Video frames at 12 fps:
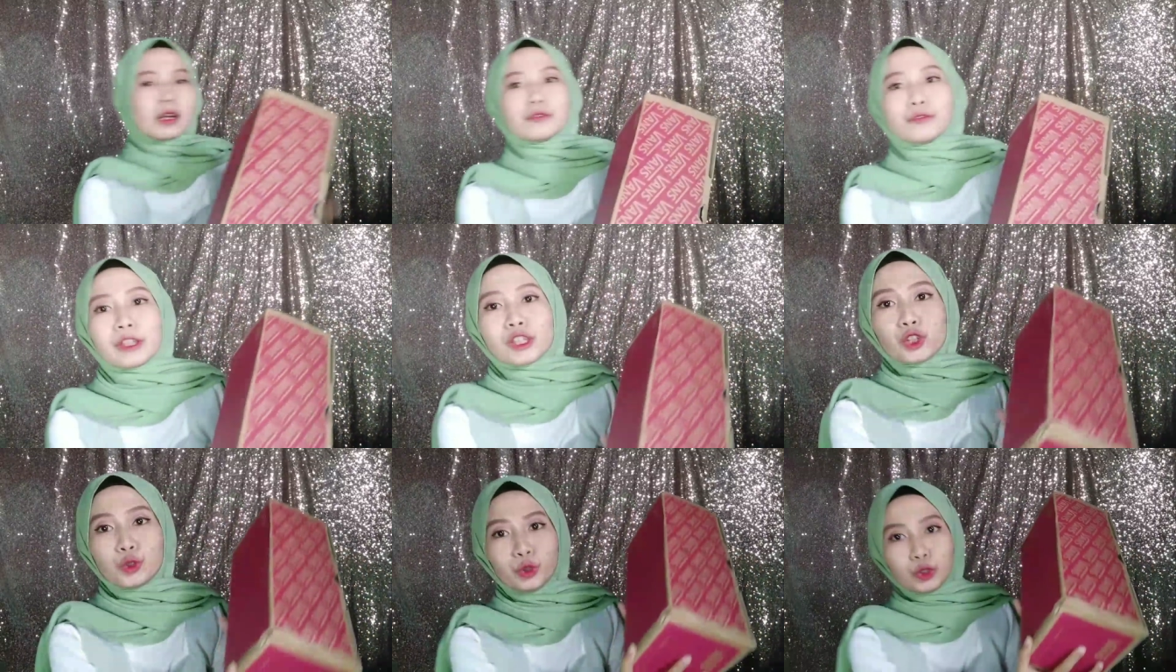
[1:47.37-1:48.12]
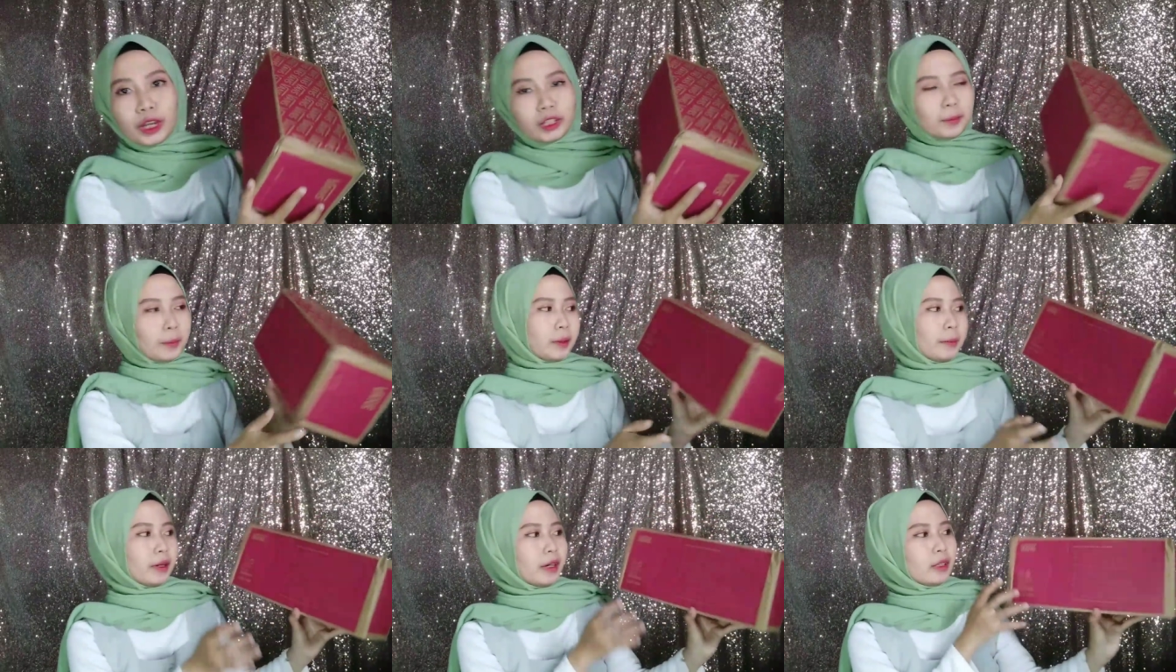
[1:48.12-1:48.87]
yang fans dulu ya
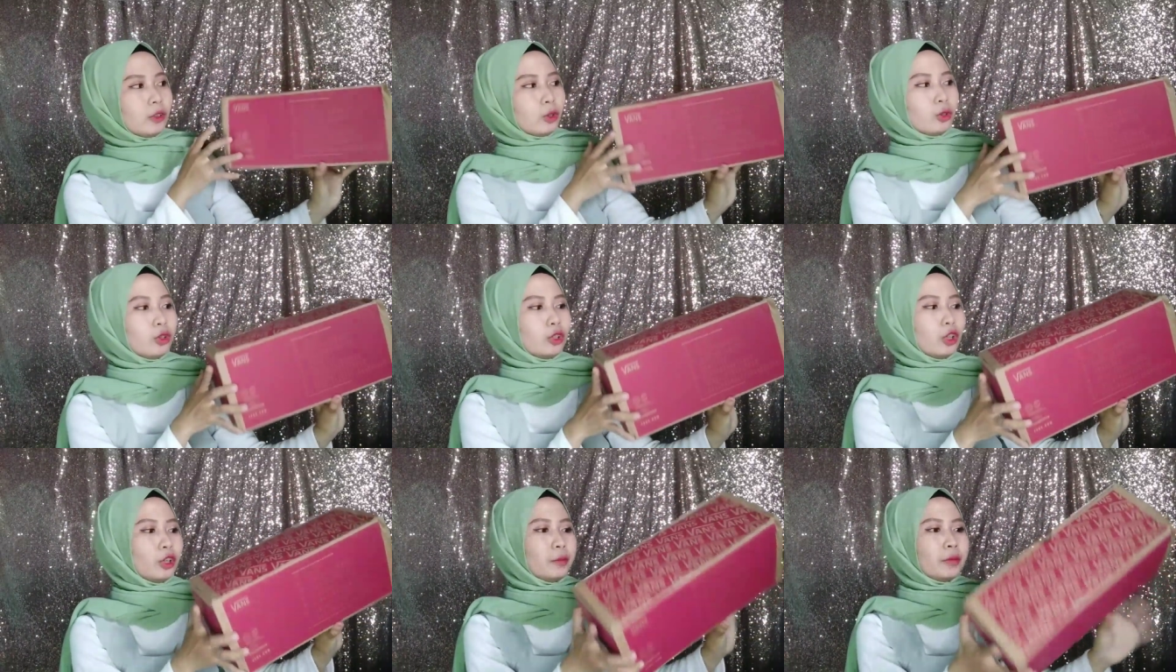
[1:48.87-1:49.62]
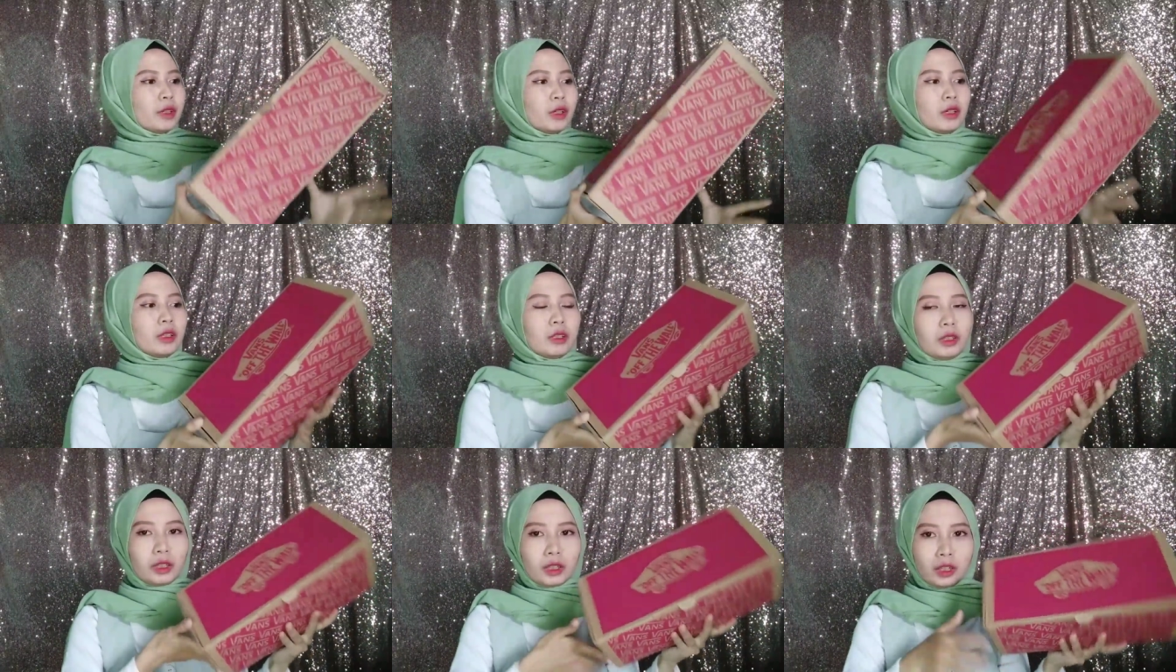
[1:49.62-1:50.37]
teman-teman tuh
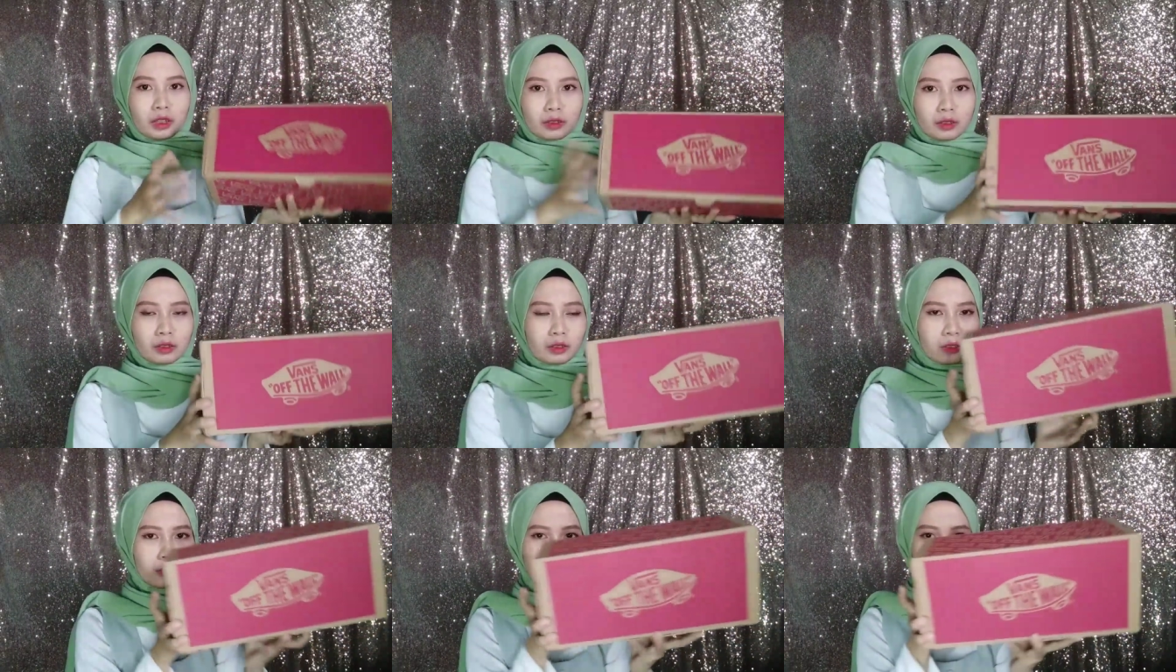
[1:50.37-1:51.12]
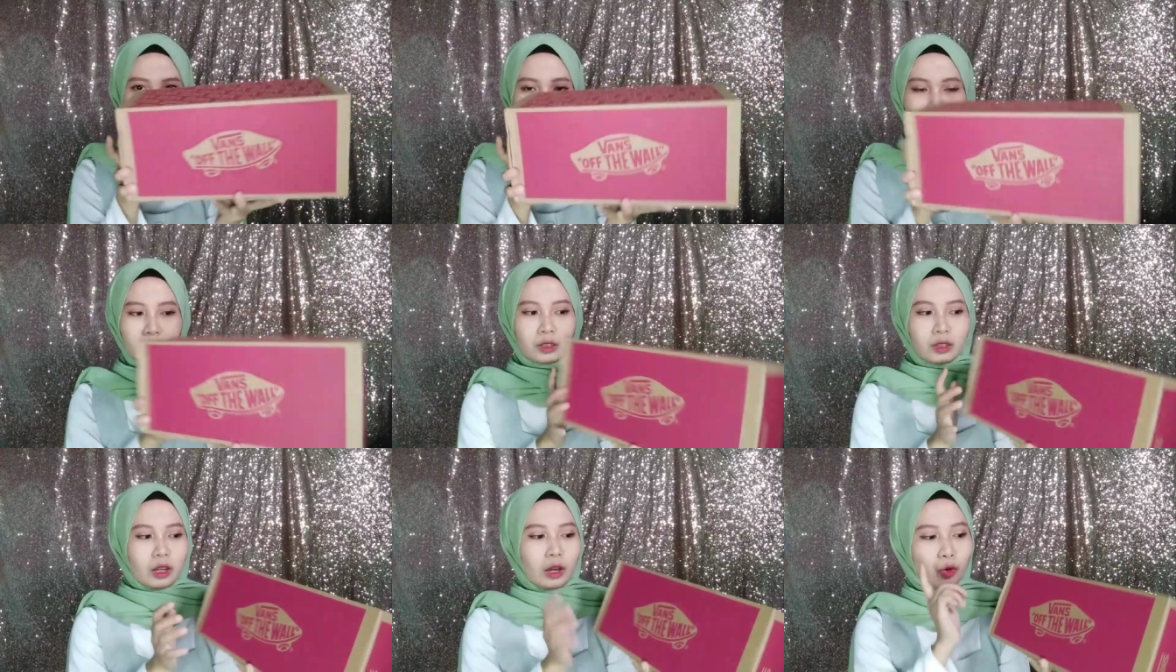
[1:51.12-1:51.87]
nih
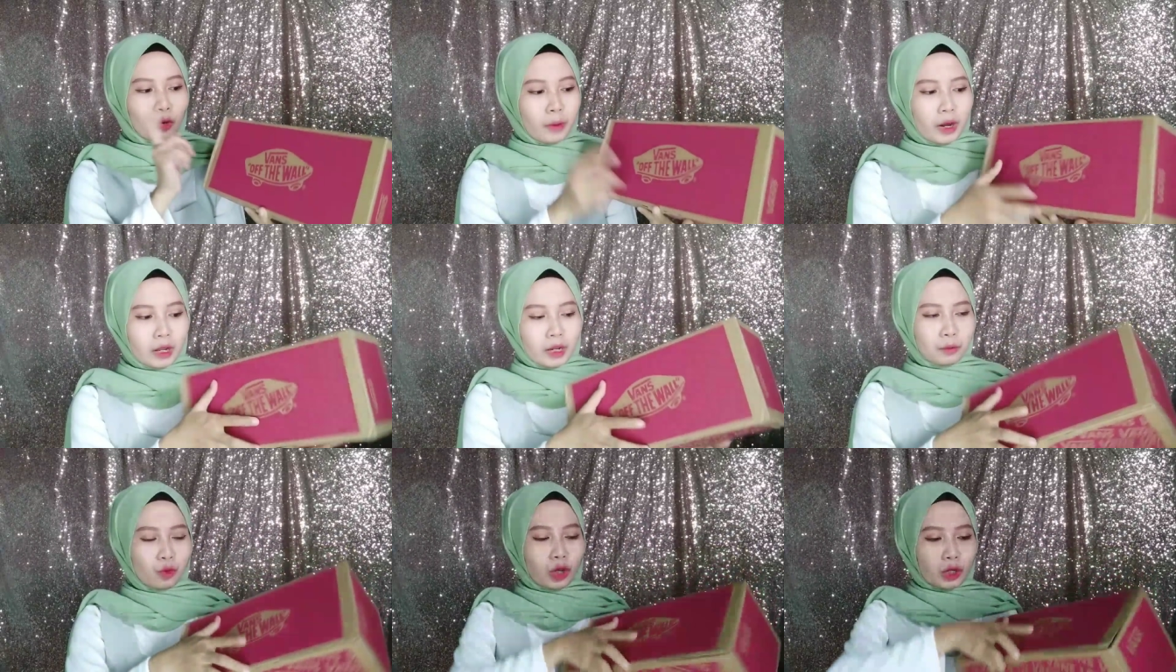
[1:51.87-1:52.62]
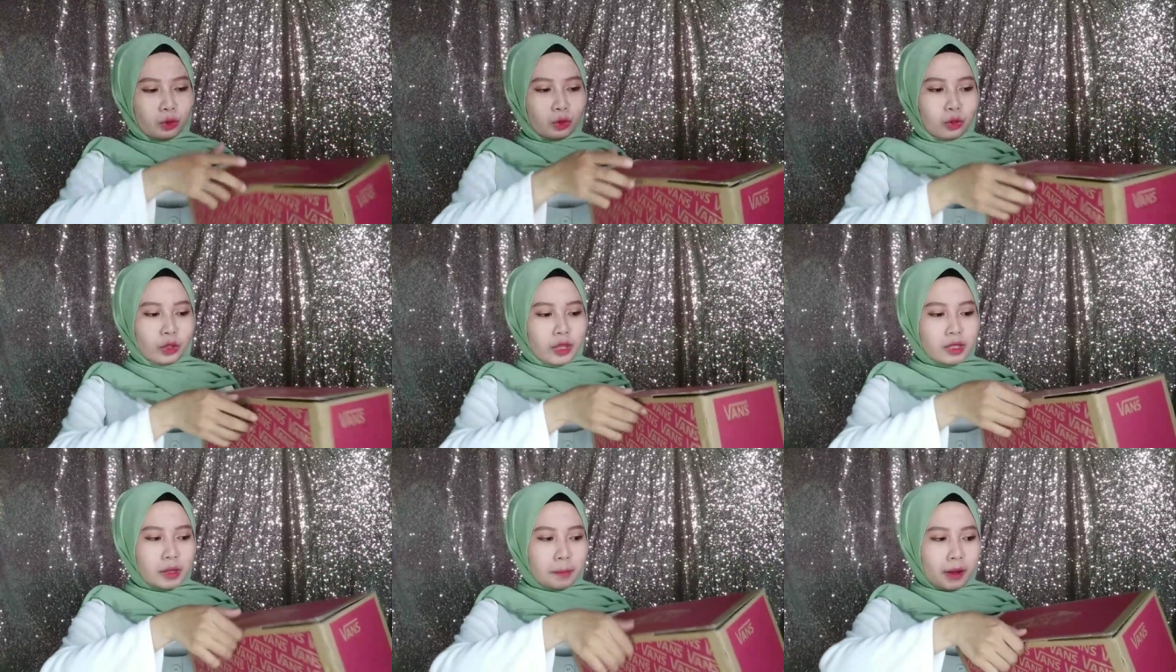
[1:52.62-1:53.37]
aku bakalan buka dulu
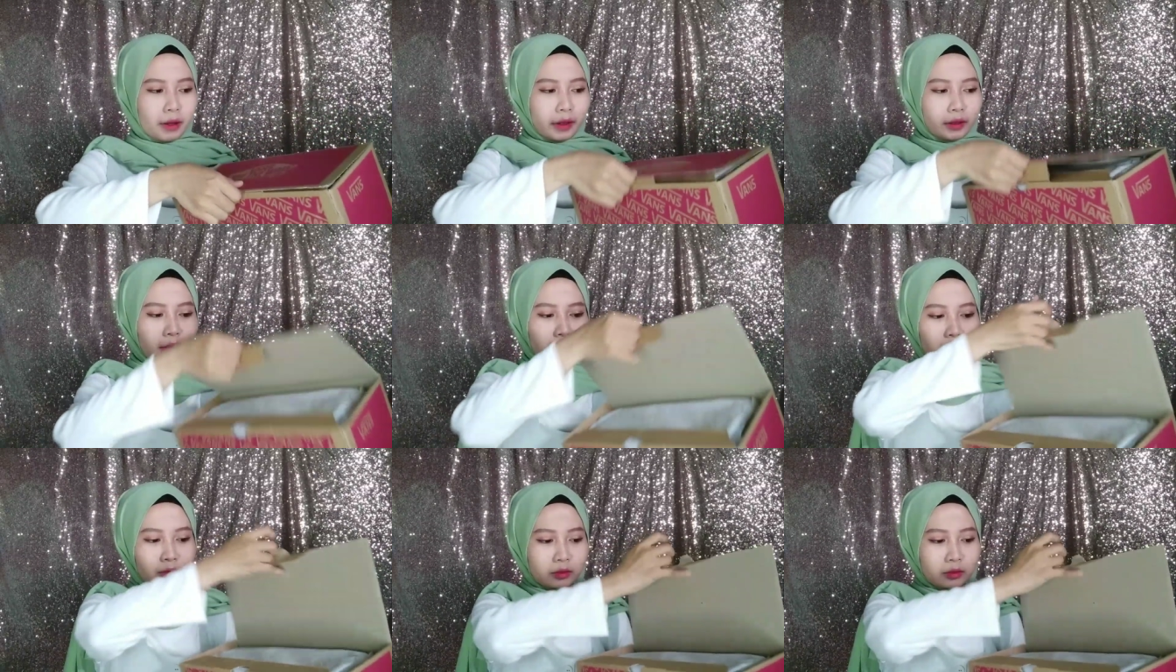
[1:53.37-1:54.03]
isi paketnya